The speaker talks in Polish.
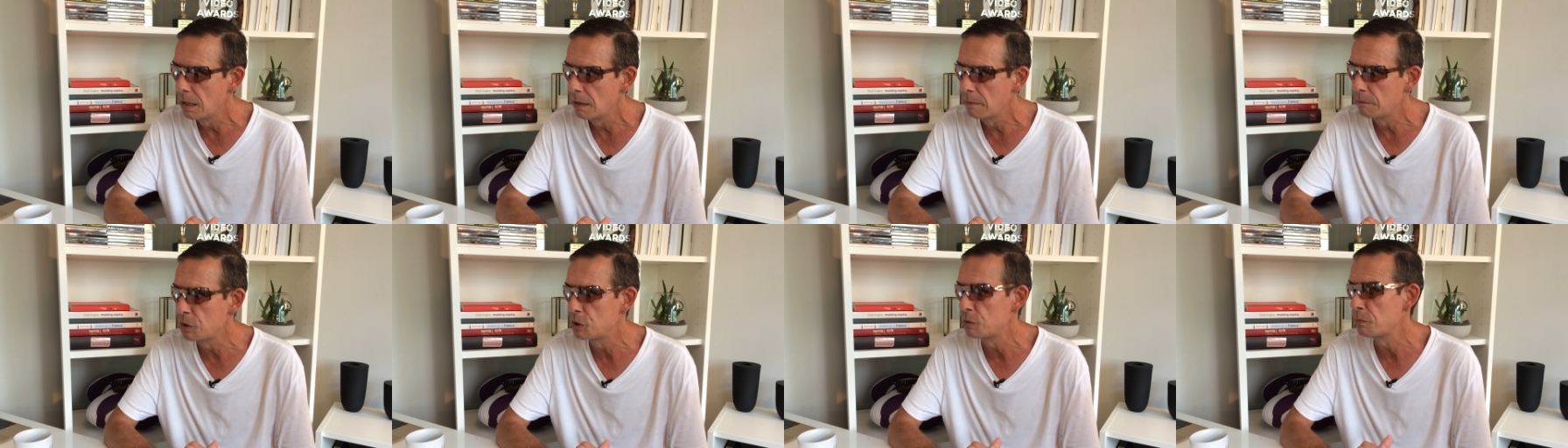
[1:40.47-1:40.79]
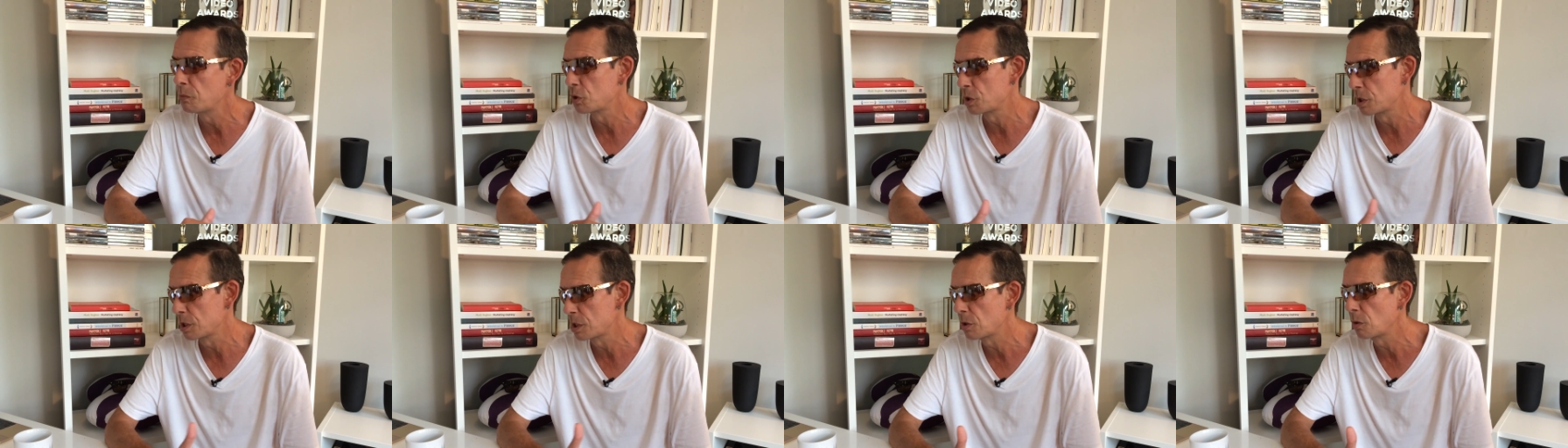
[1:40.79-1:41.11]
Być
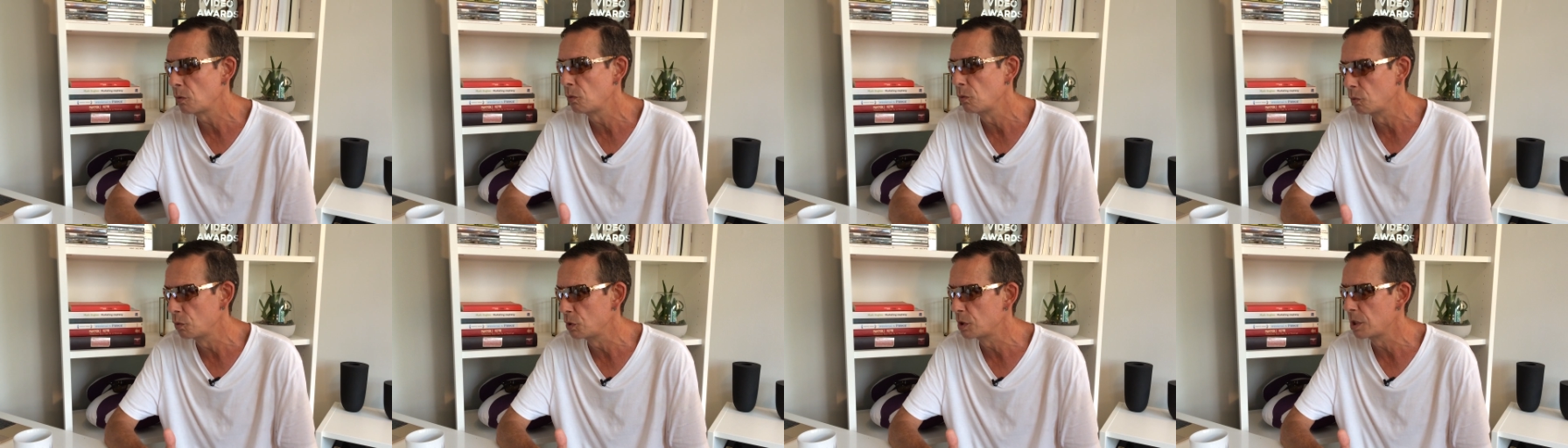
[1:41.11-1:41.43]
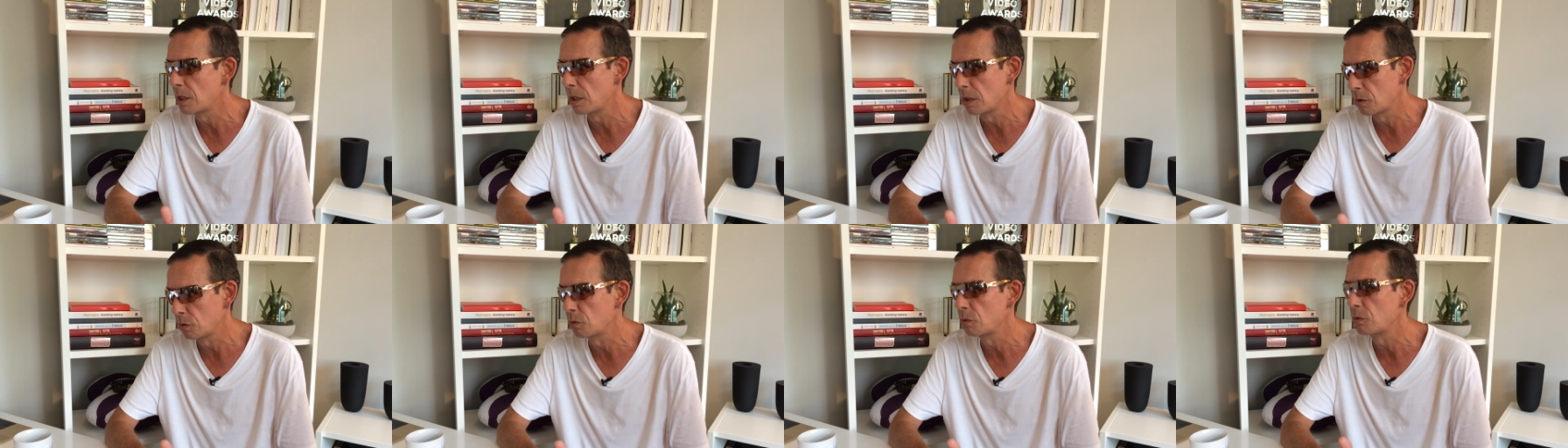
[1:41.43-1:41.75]
może są ludzie,
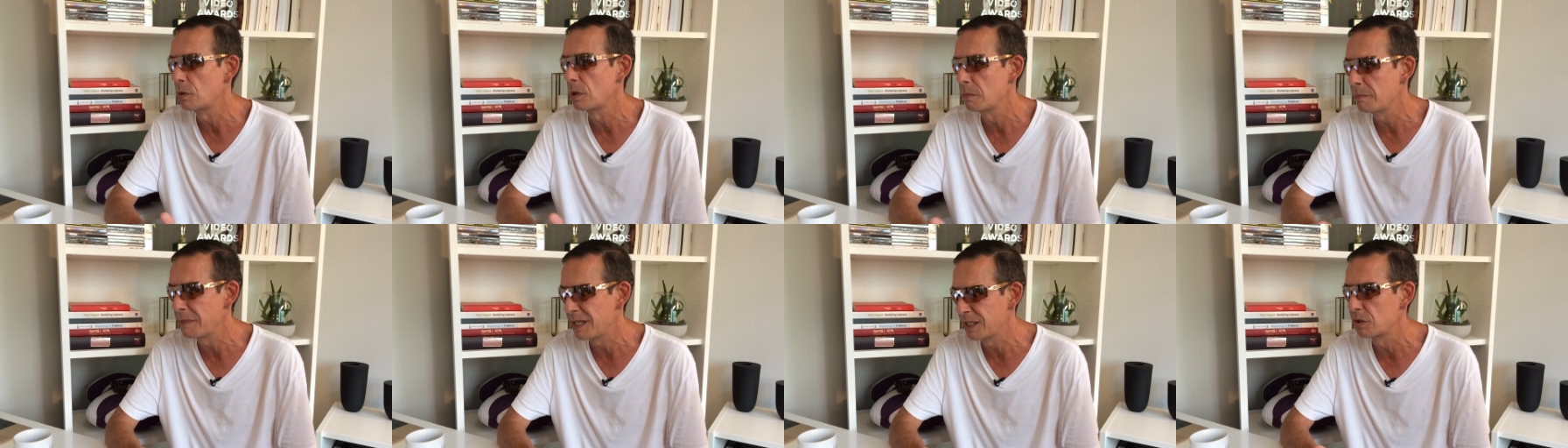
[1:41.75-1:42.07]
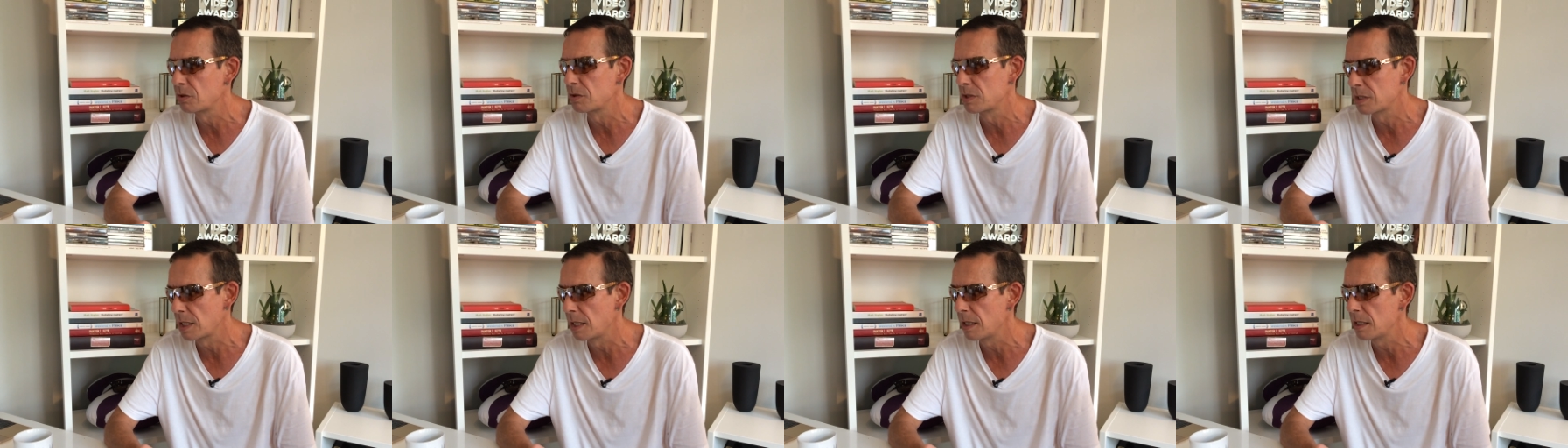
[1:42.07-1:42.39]
dla których ma
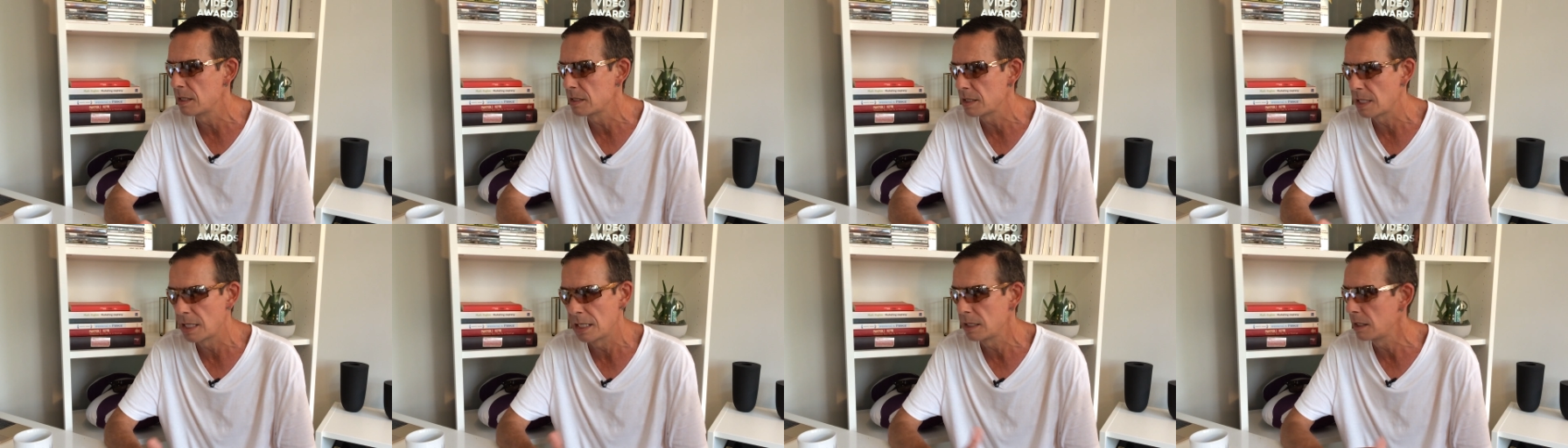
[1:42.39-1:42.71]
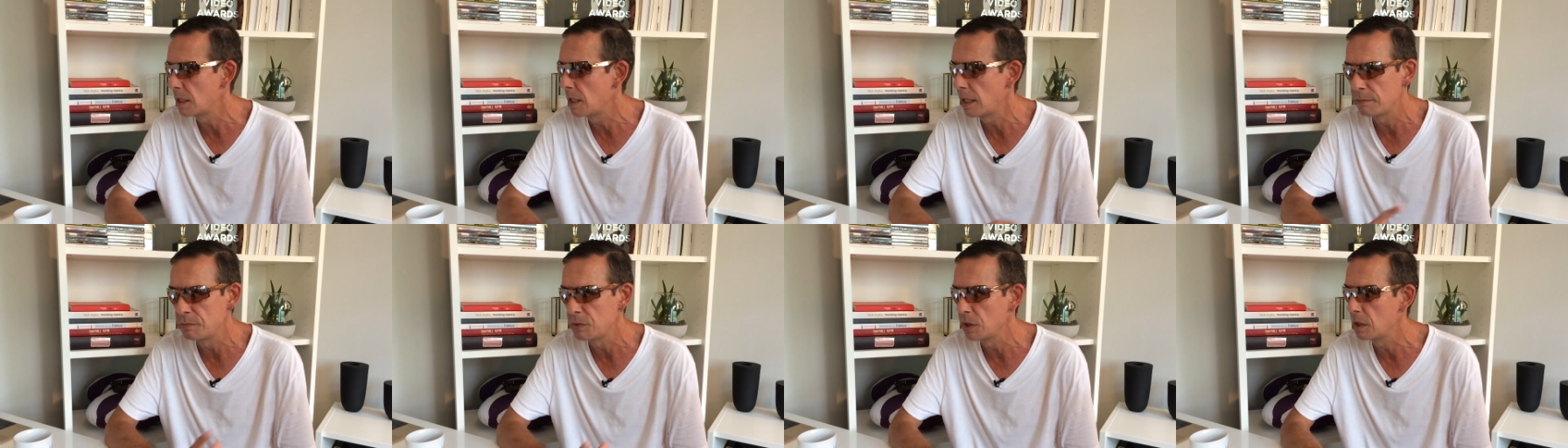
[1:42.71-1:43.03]
to sens, ale
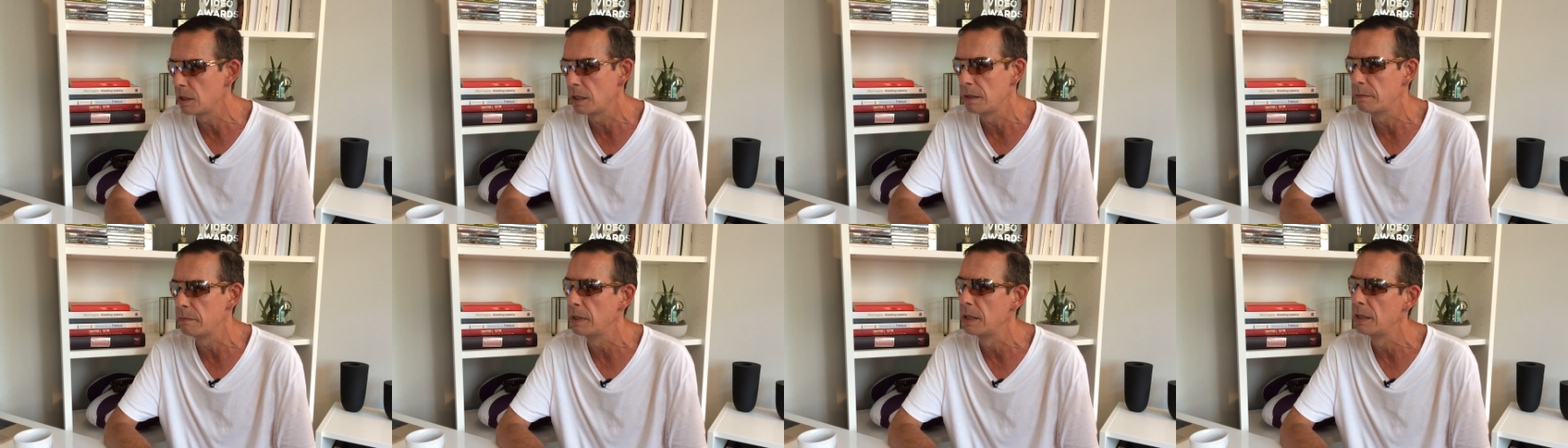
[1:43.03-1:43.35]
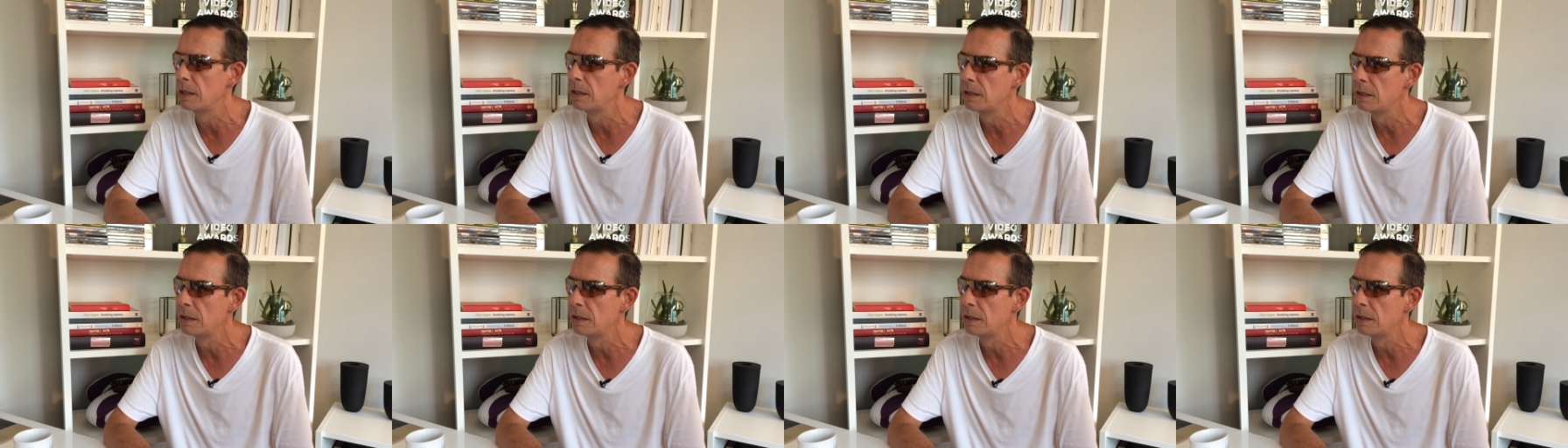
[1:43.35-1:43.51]
dla mnie nie ma.